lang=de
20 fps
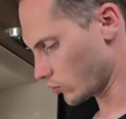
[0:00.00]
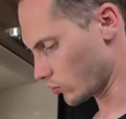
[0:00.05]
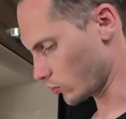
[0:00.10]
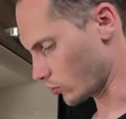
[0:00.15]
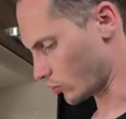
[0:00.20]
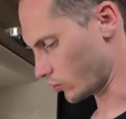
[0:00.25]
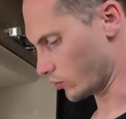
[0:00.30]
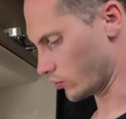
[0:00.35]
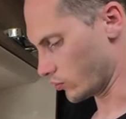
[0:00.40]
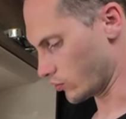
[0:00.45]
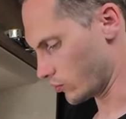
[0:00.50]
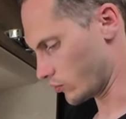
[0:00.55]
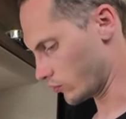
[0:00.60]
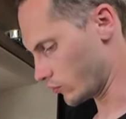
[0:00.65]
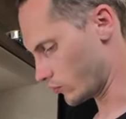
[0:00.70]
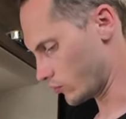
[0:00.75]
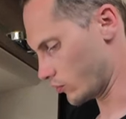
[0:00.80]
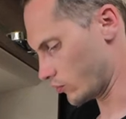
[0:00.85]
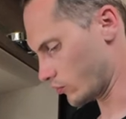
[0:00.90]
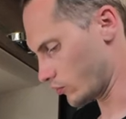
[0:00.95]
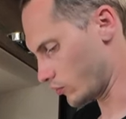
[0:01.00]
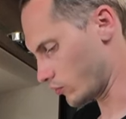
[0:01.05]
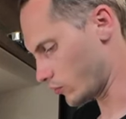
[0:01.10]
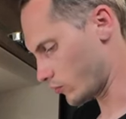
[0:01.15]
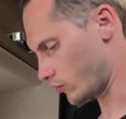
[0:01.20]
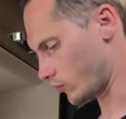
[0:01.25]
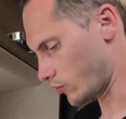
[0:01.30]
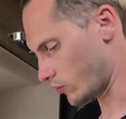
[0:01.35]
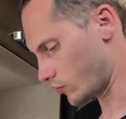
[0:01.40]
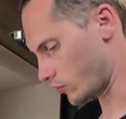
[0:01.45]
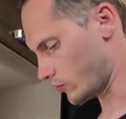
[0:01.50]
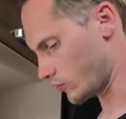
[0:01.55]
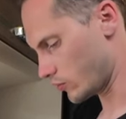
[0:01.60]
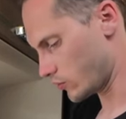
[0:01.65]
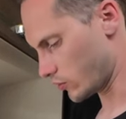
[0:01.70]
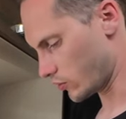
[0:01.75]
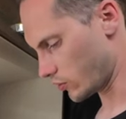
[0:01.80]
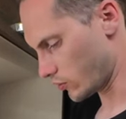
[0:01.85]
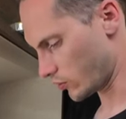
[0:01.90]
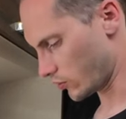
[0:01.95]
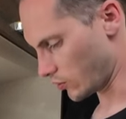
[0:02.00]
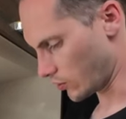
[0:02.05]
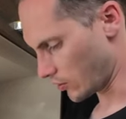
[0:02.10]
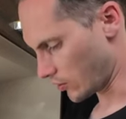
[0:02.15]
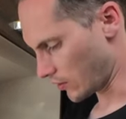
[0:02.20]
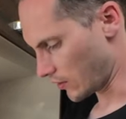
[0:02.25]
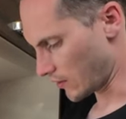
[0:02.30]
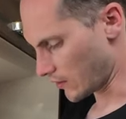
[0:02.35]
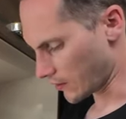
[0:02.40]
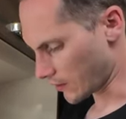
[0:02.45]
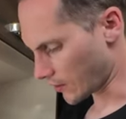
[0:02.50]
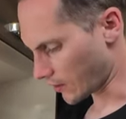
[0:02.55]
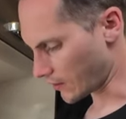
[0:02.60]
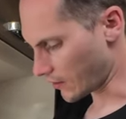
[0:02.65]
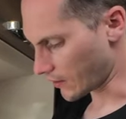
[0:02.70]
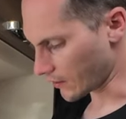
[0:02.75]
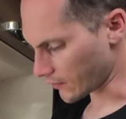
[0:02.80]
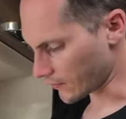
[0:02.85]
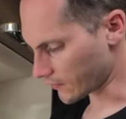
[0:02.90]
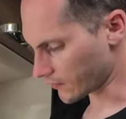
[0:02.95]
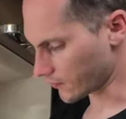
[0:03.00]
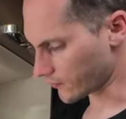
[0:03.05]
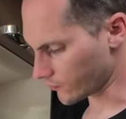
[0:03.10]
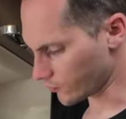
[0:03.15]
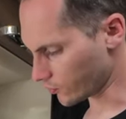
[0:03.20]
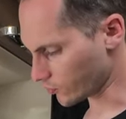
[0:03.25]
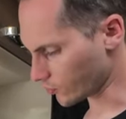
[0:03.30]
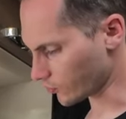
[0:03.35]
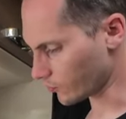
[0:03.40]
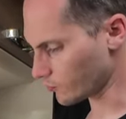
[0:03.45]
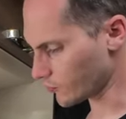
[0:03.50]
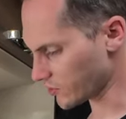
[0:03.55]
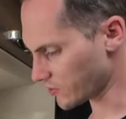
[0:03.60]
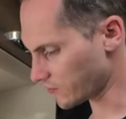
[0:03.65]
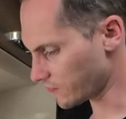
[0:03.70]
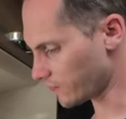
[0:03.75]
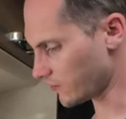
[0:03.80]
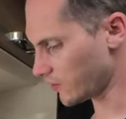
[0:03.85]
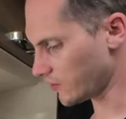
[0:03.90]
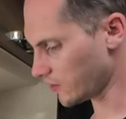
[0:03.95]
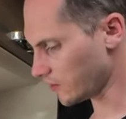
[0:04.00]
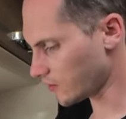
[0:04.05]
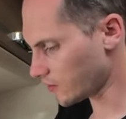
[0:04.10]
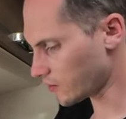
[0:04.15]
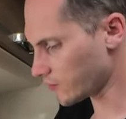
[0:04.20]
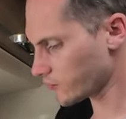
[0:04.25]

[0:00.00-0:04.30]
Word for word: Ja, und keine Angst, das wird noch ein bisschen weniger.